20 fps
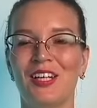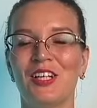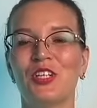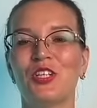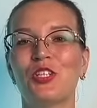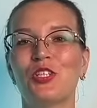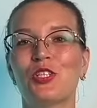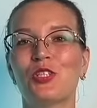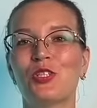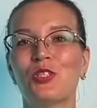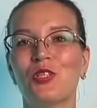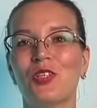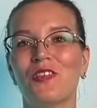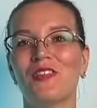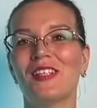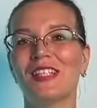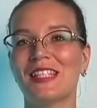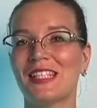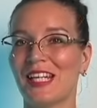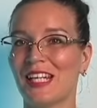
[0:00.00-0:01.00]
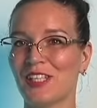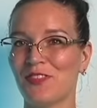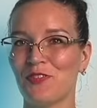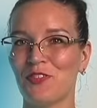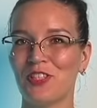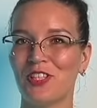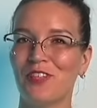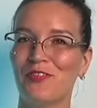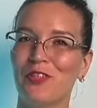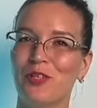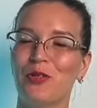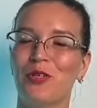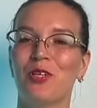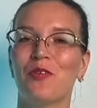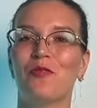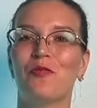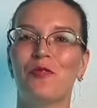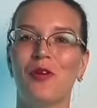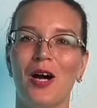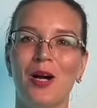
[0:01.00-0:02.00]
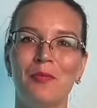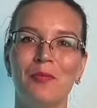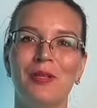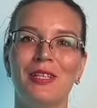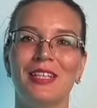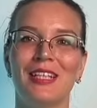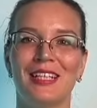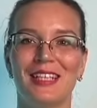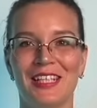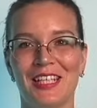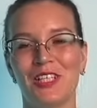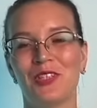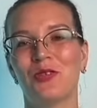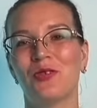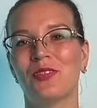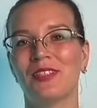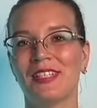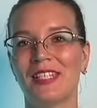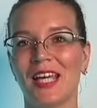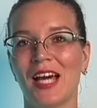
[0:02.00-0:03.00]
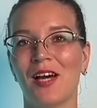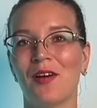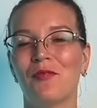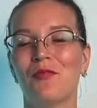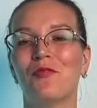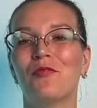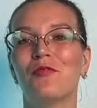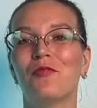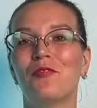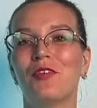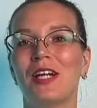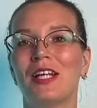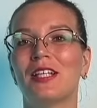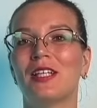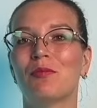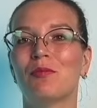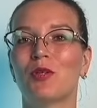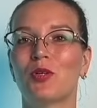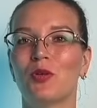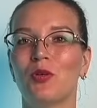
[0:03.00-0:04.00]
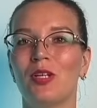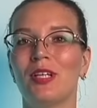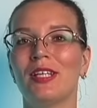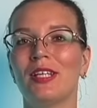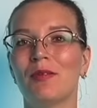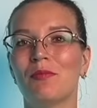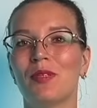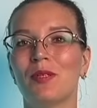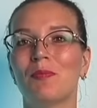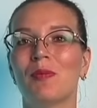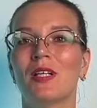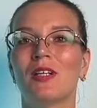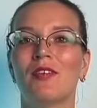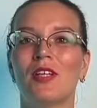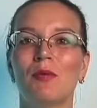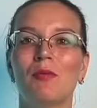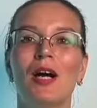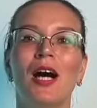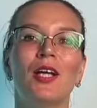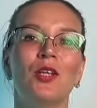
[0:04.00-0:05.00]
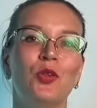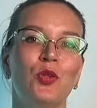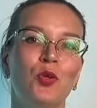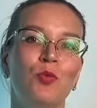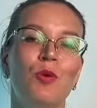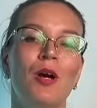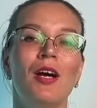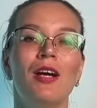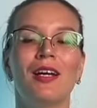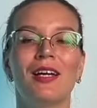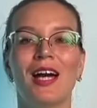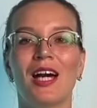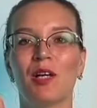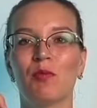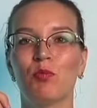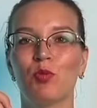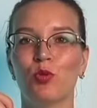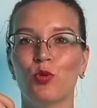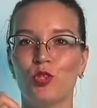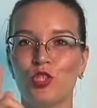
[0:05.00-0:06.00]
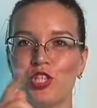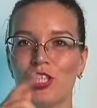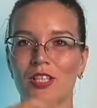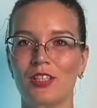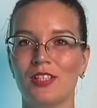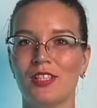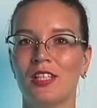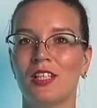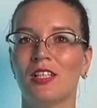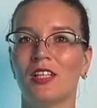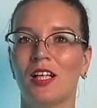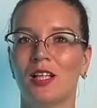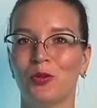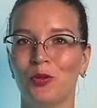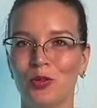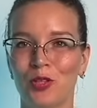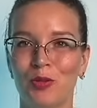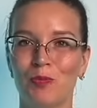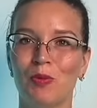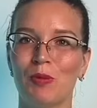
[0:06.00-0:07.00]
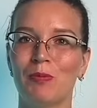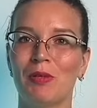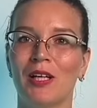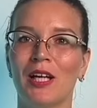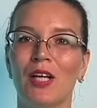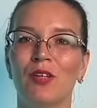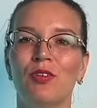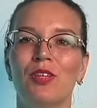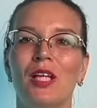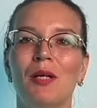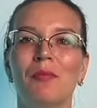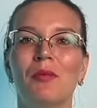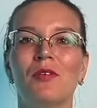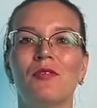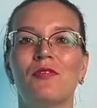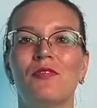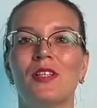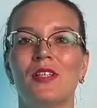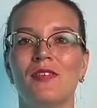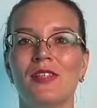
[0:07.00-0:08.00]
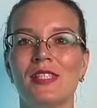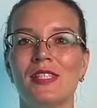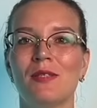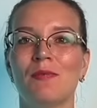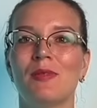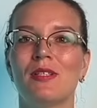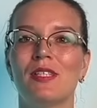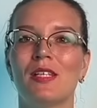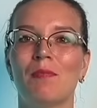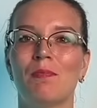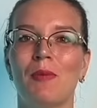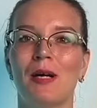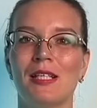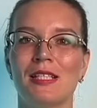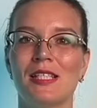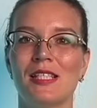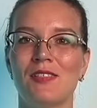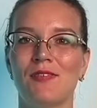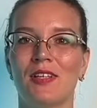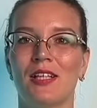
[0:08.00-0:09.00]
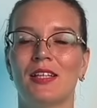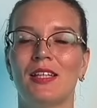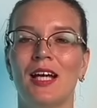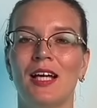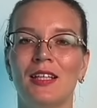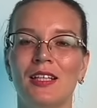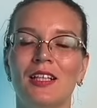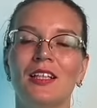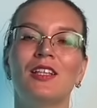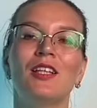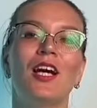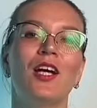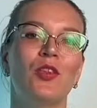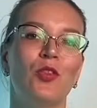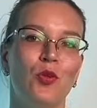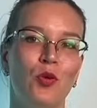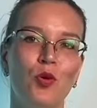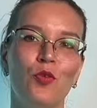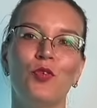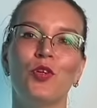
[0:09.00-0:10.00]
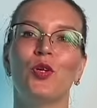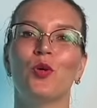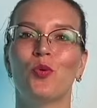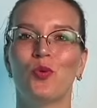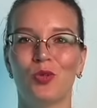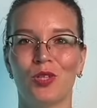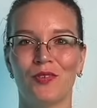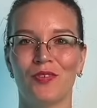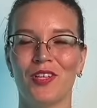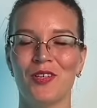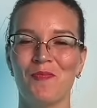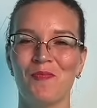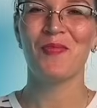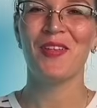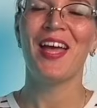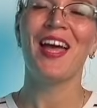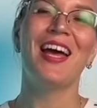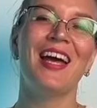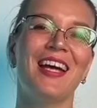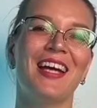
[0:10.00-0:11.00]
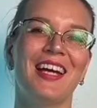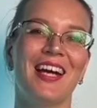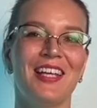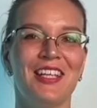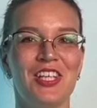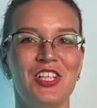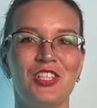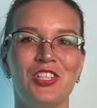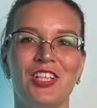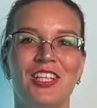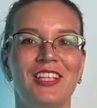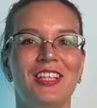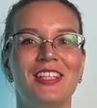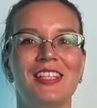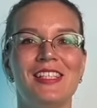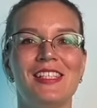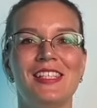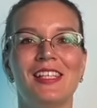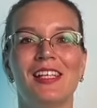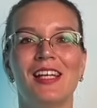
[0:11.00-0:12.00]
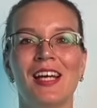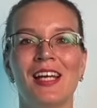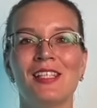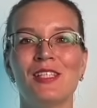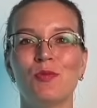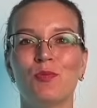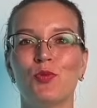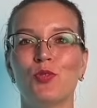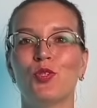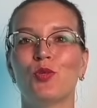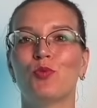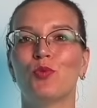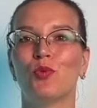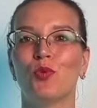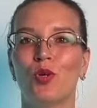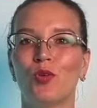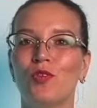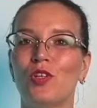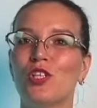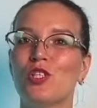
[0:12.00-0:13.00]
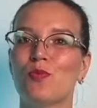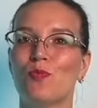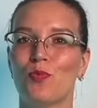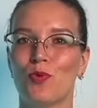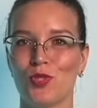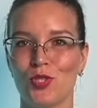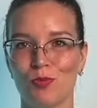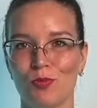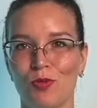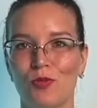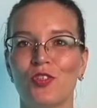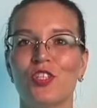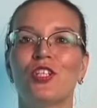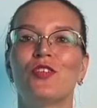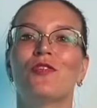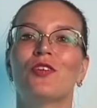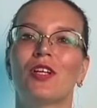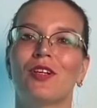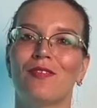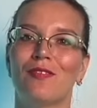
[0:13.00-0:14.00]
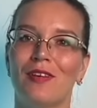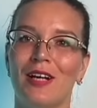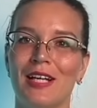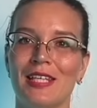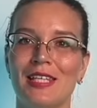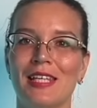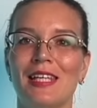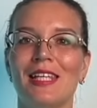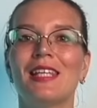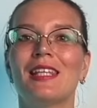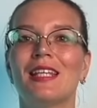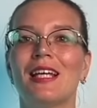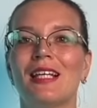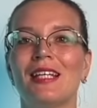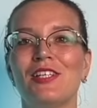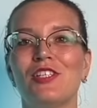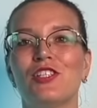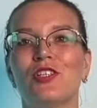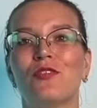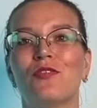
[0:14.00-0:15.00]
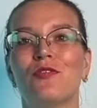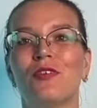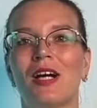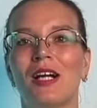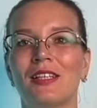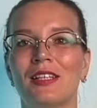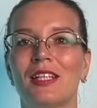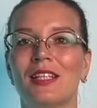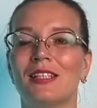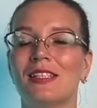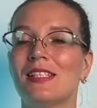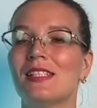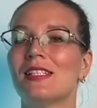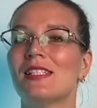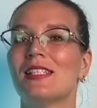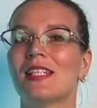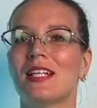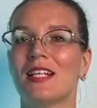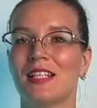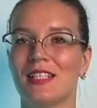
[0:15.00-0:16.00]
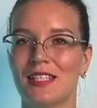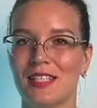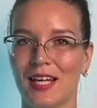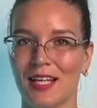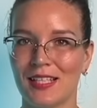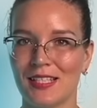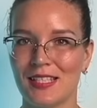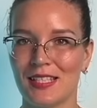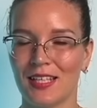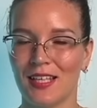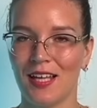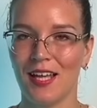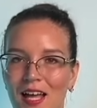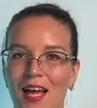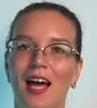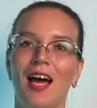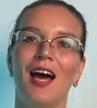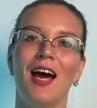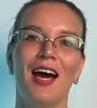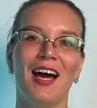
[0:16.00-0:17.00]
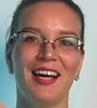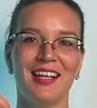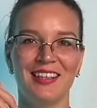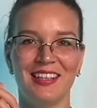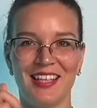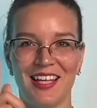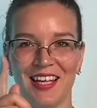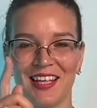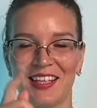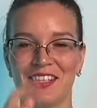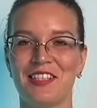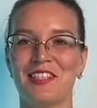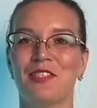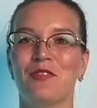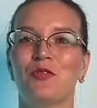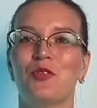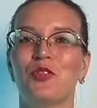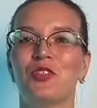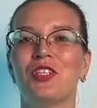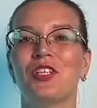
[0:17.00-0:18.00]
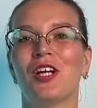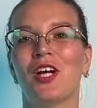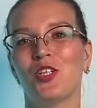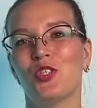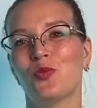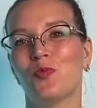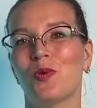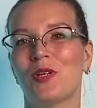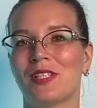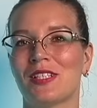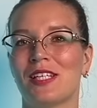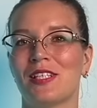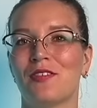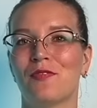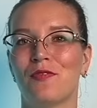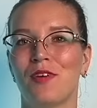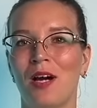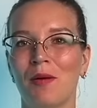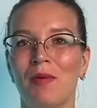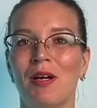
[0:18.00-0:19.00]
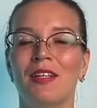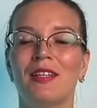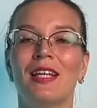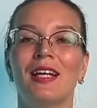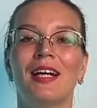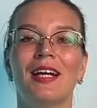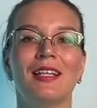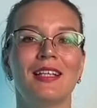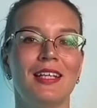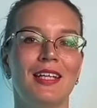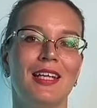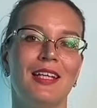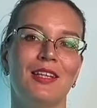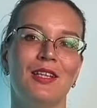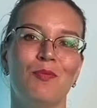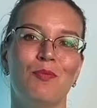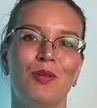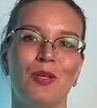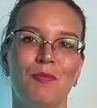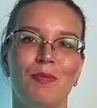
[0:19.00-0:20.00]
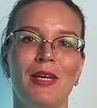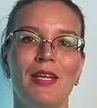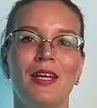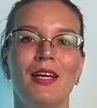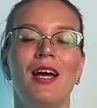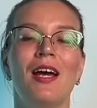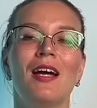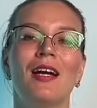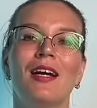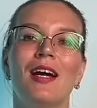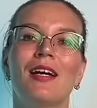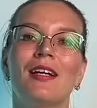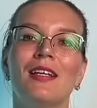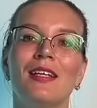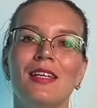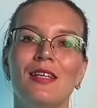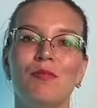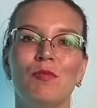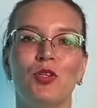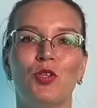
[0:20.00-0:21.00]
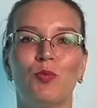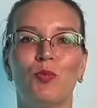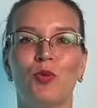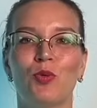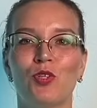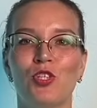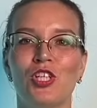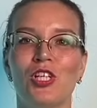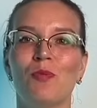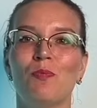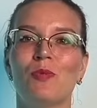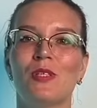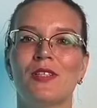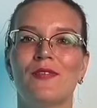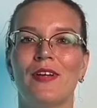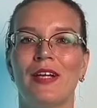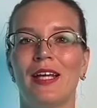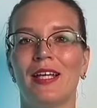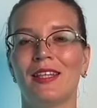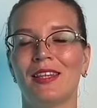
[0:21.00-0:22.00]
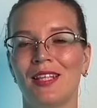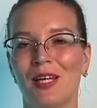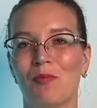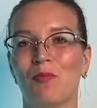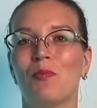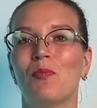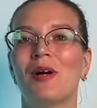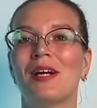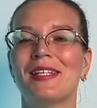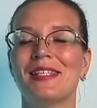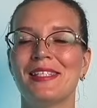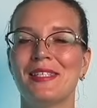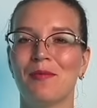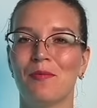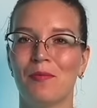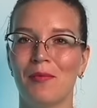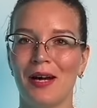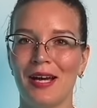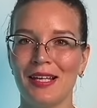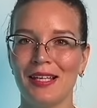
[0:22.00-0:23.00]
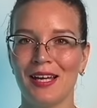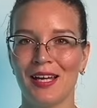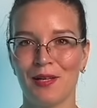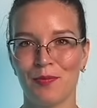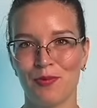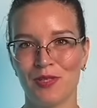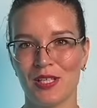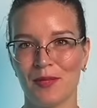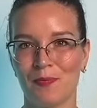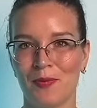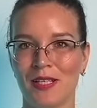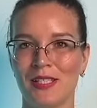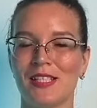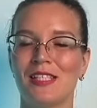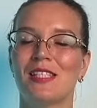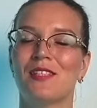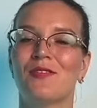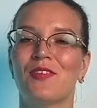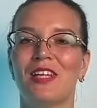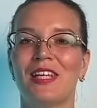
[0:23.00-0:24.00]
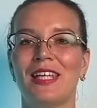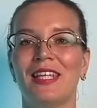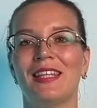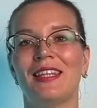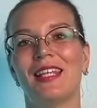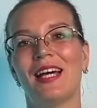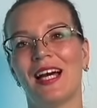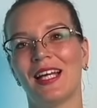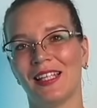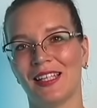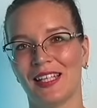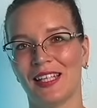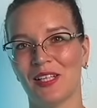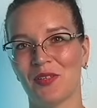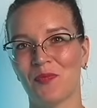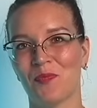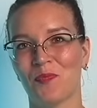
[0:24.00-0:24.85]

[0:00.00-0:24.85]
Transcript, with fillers: И снова здравствуйте, говорю я вам, мои дорогие друзья. В этом ролике мы поговорим о том, как блокчейн-технологии помогают нам вывести безопасность своих данных на новый уровень. Конечно, это достигается путем новых способов шифрования и наличия фактора децентрализации. Однако сегодня я хочу показать вам на конкретном примере, как именно блокчейн позволяет нам максимально обезопасить свои данные.